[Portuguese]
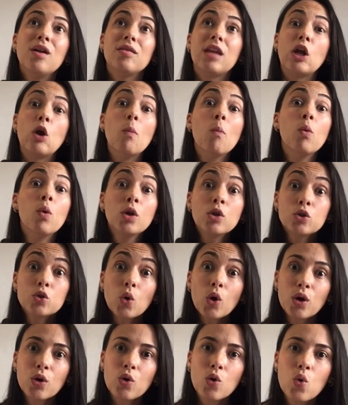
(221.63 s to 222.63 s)
tenho muito
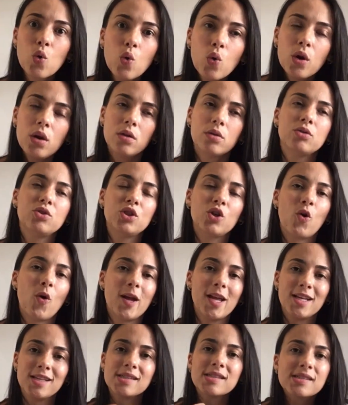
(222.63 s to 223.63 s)
orgulho de
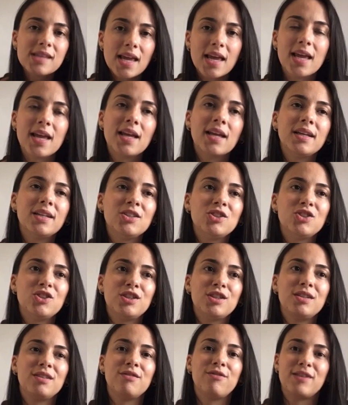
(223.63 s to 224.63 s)
conhecer e
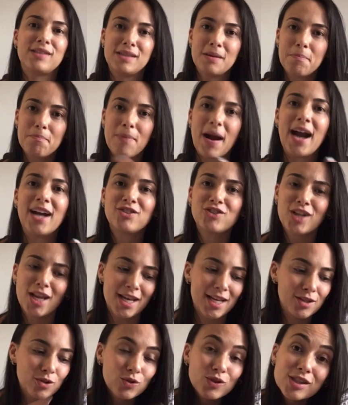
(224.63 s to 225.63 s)
de fazer parte
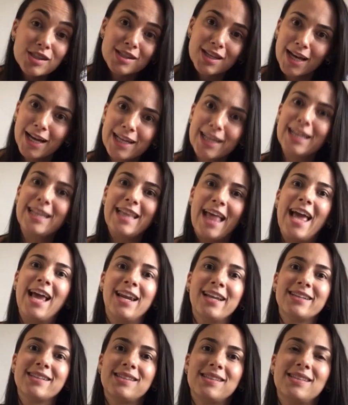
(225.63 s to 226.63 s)
ali do sangue
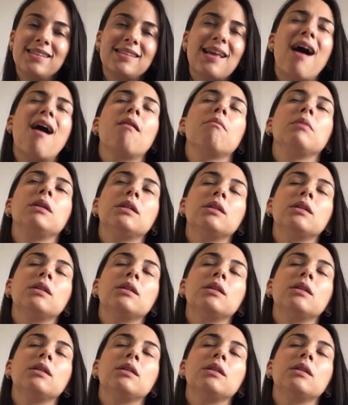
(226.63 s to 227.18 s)
delas, sabe?